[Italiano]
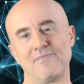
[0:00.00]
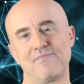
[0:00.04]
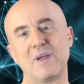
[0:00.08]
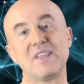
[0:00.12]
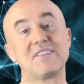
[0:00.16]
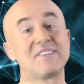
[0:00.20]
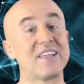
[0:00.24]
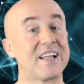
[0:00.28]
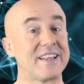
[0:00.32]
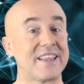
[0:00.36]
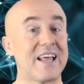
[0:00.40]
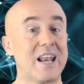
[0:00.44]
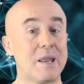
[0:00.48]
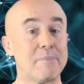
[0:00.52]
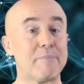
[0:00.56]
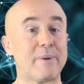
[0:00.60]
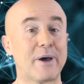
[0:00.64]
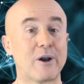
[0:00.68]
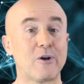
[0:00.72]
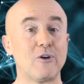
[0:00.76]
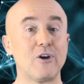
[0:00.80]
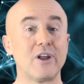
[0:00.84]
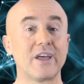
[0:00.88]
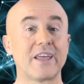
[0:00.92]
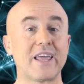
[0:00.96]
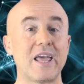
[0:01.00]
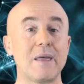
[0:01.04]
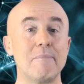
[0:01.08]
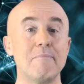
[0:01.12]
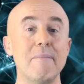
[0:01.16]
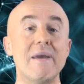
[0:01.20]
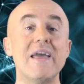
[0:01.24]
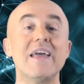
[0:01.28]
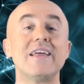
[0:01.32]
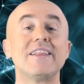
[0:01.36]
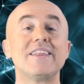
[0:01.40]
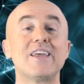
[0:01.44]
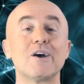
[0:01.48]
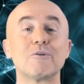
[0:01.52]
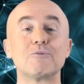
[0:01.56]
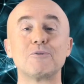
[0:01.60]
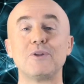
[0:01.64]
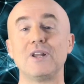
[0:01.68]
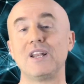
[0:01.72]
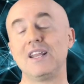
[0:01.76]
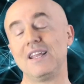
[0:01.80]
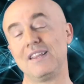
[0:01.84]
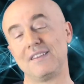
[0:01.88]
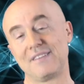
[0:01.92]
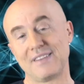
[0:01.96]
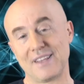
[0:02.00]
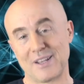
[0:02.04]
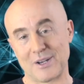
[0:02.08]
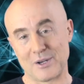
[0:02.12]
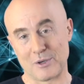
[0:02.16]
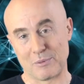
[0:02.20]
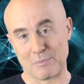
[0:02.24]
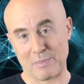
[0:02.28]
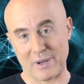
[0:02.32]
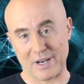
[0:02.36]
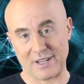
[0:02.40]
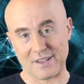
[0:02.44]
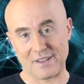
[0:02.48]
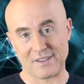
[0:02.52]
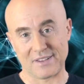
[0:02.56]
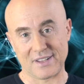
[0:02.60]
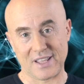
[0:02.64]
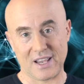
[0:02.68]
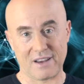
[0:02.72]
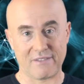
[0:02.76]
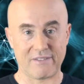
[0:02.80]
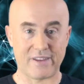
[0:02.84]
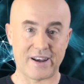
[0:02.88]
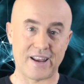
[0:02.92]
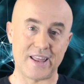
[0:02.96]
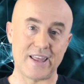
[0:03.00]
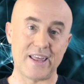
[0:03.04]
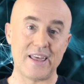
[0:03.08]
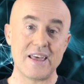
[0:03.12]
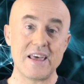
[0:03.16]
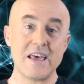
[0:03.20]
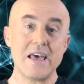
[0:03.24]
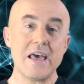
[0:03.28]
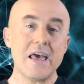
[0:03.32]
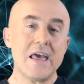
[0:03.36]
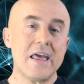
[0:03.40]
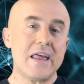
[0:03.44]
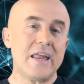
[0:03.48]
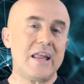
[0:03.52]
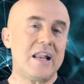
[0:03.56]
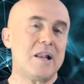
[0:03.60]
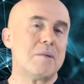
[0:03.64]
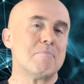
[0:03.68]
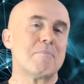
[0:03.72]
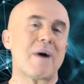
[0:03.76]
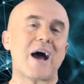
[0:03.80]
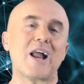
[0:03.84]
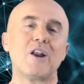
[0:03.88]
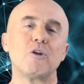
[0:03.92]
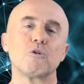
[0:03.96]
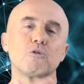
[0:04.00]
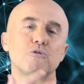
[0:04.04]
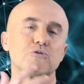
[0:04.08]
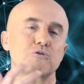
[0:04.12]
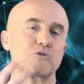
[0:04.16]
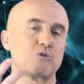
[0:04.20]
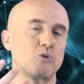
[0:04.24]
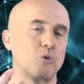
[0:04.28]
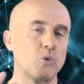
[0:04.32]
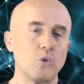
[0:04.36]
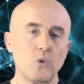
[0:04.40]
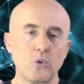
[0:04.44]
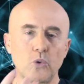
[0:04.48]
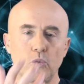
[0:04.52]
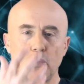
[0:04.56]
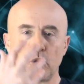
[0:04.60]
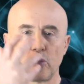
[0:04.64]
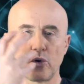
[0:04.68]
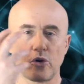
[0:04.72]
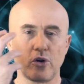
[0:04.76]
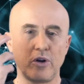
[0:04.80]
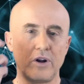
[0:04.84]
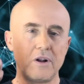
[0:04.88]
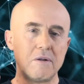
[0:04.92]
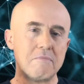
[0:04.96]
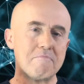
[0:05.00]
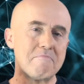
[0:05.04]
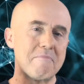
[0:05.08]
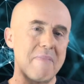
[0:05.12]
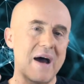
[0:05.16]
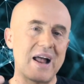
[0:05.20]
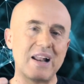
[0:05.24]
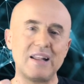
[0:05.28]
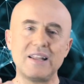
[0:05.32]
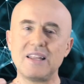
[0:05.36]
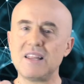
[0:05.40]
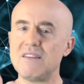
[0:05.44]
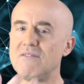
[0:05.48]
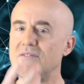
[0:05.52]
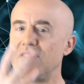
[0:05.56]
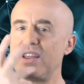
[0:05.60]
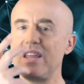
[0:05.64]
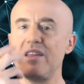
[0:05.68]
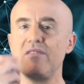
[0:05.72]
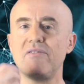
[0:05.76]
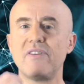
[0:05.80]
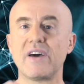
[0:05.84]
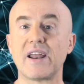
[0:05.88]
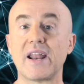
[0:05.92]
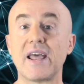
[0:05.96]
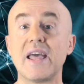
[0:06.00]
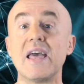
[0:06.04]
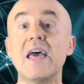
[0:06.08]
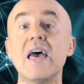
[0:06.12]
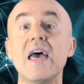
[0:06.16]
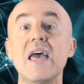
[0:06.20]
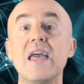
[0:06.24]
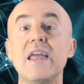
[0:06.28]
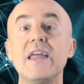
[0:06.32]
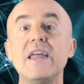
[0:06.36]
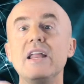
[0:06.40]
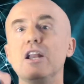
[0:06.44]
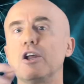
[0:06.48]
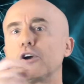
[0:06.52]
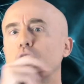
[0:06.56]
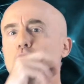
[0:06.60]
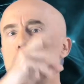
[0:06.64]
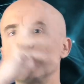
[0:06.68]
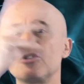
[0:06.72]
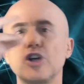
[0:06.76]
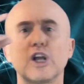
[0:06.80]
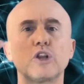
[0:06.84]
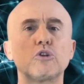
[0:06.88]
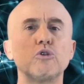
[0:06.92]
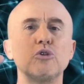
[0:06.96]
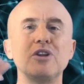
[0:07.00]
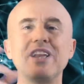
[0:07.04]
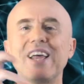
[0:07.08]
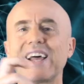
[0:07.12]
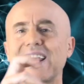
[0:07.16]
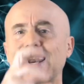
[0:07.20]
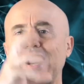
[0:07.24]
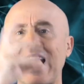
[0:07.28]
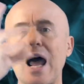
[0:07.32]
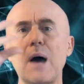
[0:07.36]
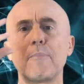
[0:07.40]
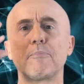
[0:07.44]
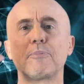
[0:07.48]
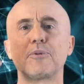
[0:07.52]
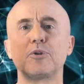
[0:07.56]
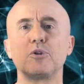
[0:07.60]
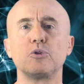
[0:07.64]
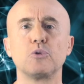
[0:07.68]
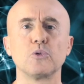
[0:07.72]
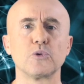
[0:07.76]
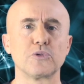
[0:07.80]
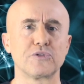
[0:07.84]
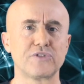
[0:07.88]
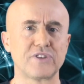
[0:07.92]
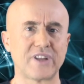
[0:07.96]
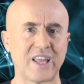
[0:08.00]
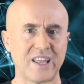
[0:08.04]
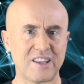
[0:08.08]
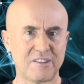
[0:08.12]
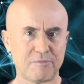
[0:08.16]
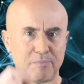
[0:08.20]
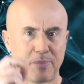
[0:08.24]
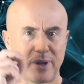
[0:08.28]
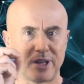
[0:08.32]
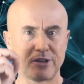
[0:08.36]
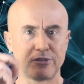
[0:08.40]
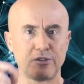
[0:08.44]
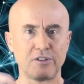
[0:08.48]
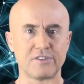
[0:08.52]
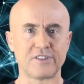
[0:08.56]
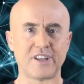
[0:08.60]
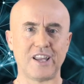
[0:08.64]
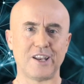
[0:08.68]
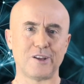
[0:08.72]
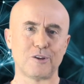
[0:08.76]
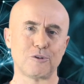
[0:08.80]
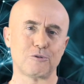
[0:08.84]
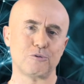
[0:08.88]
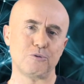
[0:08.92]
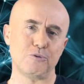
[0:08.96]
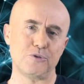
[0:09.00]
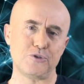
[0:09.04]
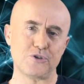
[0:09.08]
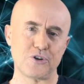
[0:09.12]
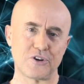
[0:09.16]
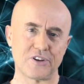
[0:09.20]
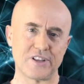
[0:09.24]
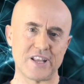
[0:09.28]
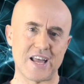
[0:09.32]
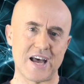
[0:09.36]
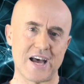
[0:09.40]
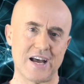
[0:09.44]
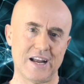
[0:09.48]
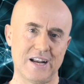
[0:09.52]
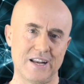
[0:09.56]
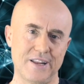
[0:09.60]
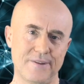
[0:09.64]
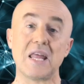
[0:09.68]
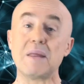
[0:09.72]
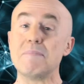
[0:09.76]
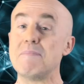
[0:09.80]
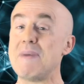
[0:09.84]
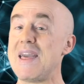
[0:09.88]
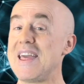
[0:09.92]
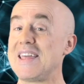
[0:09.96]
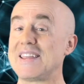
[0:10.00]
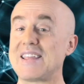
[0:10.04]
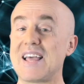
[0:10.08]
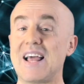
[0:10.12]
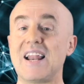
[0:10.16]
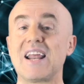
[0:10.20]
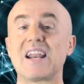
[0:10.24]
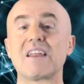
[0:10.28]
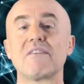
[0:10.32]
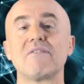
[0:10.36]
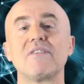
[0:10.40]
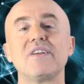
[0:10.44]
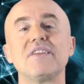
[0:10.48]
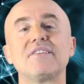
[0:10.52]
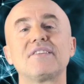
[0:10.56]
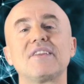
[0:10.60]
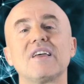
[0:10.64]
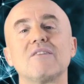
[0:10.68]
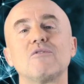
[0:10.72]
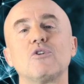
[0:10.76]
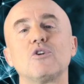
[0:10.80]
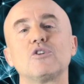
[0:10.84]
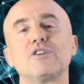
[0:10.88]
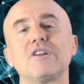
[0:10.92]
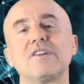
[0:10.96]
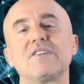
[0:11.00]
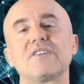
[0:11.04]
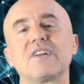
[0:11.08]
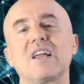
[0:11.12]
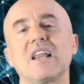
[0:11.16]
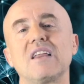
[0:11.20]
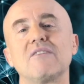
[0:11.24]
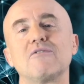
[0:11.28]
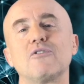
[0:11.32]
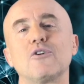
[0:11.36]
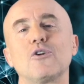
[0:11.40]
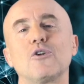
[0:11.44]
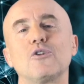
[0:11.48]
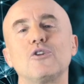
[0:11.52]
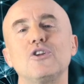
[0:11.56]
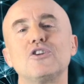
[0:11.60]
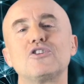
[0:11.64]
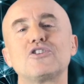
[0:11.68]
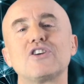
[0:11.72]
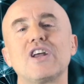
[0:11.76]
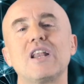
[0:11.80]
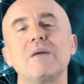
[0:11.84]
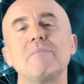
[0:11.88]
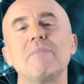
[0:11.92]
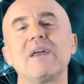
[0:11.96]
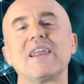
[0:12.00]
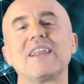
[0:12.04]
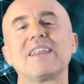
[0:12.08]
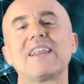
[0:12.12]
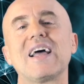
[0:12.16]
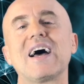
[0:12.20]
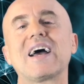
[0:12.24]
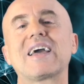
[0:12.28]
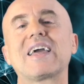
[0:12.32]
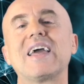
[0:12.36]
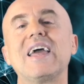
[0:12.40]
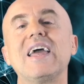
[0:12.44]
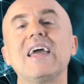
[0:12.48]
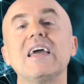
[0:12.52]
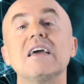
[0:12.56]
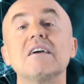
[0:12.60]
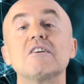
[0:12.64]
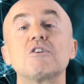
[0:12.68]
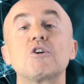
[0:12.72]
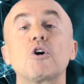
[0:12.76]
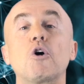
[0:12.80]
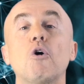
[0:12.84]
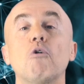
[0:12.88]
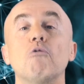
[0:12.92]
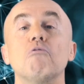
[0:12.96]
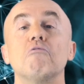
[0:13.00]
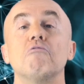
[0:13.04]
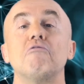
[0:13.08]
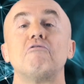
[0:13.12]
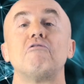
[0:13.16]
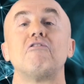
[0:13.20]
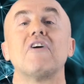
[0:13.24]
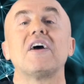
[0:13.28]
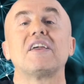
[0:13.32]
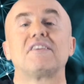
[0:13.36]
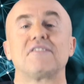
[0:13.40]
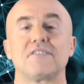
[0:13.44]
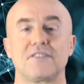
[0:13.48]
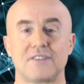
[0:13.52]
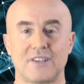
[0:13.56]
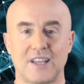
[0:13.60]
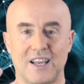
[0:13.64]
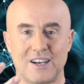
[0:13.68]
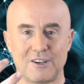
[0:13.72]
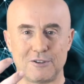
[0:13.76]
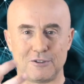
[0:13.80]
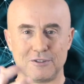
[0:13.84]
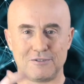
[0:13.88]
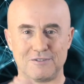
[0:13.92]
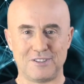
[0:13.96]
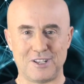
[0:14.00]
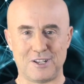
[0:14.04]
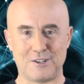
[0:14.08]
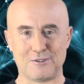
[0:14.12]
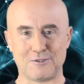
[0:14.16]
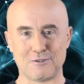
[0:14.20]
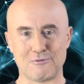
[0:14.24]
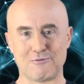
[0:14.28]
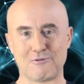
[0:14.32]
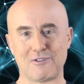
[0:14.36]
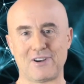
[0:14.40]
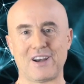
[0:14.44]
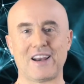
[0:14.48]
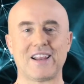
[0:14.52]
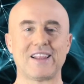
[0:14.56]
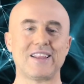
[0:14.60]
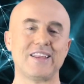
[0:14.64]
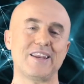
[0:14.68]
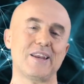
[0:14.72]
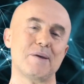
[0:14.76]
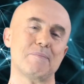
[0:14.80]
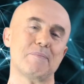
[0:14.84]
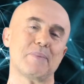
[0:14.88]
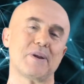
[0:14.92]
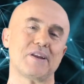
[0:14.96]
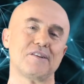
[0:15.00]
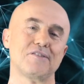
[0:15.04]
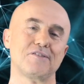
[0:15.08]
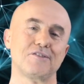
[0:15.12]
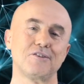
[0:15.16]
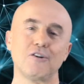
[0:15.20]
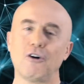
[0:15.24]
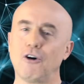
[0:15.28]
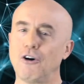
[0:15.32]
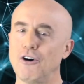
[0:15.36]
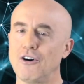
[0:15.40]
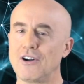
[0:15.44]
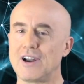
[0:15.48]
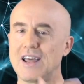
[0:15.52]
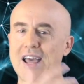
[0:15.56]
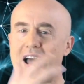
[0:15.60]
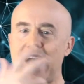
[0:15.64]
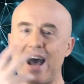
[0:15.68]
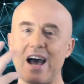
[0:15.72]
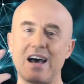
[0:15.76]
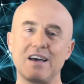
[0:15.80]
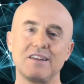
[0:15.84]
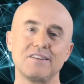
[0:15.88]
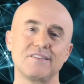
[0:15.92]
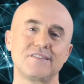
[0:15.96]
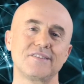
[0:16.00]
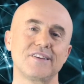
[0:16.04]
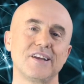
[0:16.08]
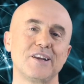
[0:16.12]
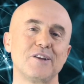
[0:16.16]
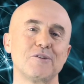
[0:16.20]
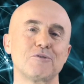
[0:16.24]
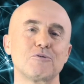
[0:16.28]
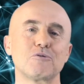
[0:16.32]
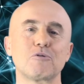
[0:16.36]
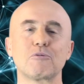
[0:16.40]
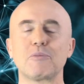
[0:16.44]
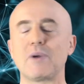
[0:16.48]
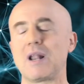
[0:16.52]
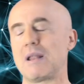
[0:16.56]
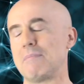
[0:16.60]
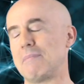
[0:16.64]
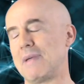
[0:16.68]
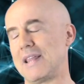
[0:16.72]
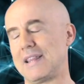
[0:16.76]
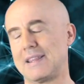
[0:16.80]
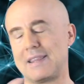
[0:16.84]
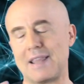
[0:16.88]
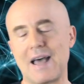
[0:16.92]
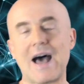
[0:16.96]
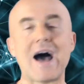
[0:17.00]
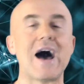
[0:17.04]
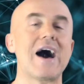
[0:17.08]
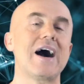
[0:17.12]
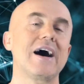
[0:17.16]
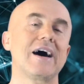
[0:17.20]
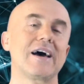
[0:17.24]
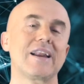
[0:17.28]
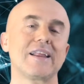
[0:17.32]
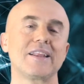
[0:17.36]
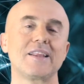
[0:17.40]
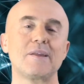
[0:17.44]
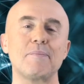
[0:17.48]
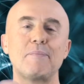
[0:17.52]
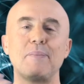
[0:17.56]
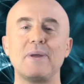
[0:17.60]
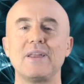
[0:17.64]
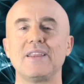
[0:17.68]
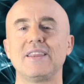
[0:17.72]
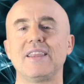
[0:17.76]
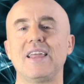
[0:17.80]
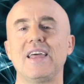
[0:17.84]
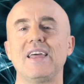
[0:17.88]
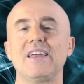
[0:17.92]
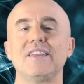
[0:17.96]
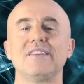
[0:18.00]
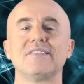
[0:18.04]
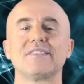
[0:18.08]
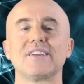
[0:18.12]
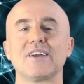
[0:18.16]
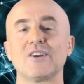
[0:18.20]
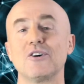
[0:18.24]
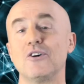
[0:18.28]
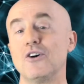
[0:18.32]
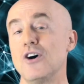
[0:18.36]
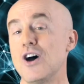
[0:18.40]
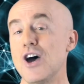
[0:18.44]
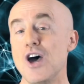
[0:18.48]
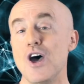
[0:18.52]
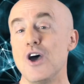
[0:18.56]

Pensate alle parole che i media utilizzano per descrivere il male oscuro, il mal di vivere, il concetto di raptus che spesso è scritto sui giornali. I media e le riviste a volte scrivono di celebrità che confessano di soffrire di depressione, ansie, disturbi alimentari, dipendenza, no?